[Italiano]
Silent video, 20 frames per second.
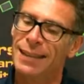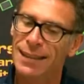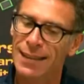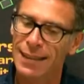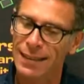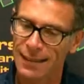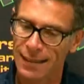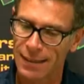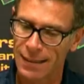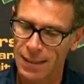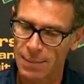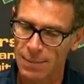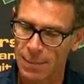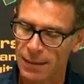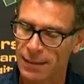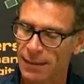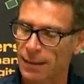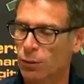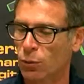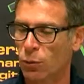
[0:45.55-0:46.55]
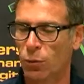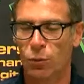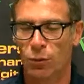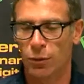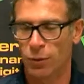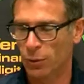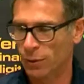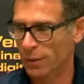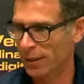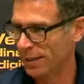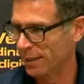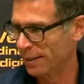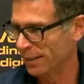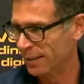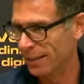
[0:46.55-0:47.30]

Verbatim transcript: dei telespettatori o dei,